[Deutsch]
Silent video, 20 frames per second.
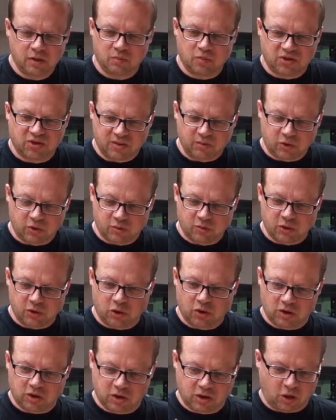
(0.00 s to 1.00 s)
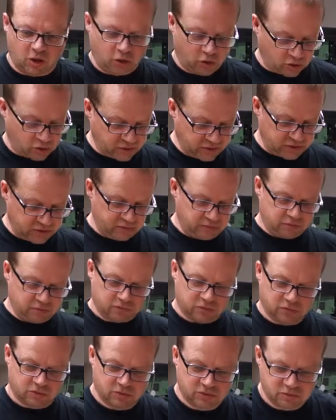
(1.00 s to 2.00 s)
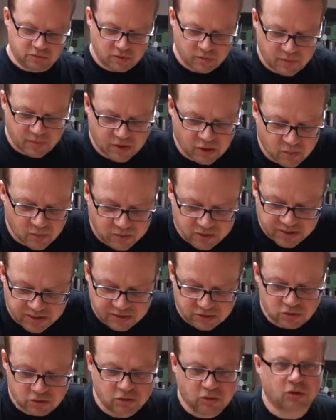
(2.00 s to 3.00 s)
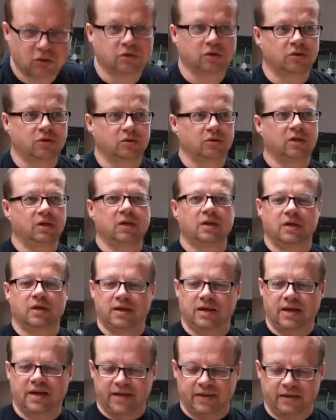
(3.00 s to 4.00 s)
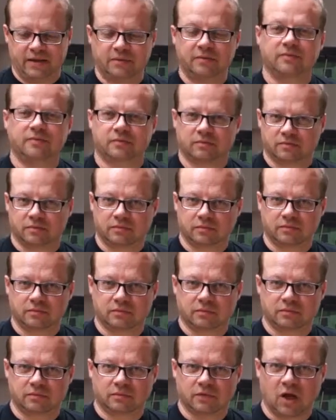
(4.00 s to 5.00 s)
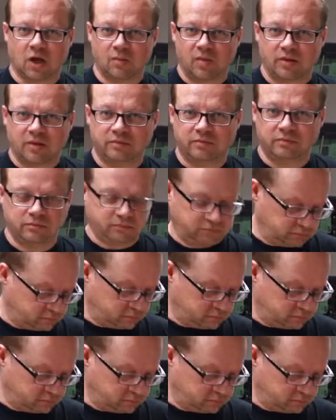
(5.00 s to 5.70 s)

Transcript: mit dem können wir nachher körnen und zwar brauchen wir dazu nachher noch einen Hammer.